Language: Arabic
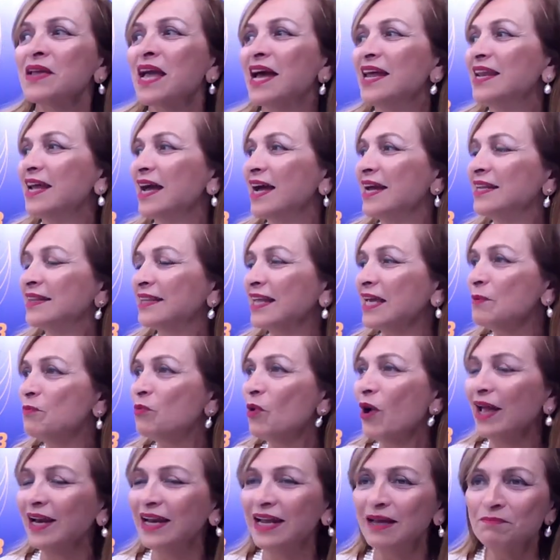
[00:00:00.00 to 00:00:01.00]
نطيبوا
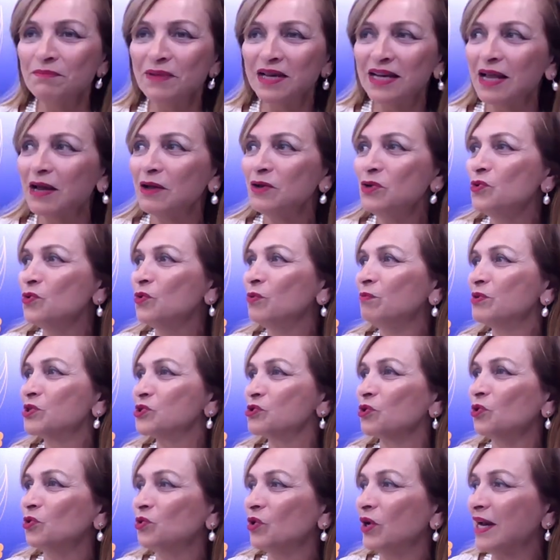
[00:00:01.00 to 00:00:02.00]
احلامنا اليوم باش
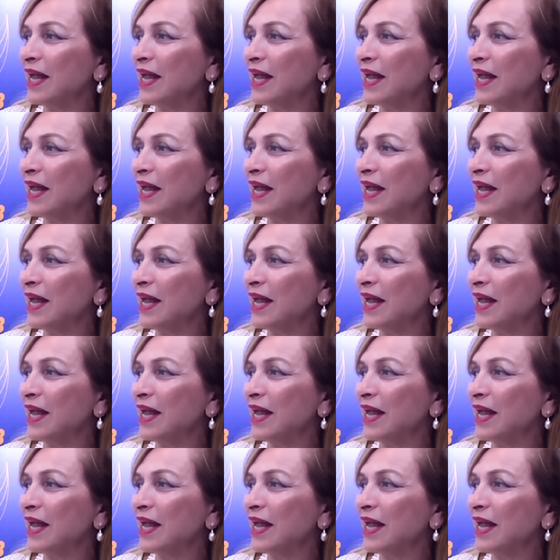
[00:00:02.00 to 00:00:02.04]
غدوه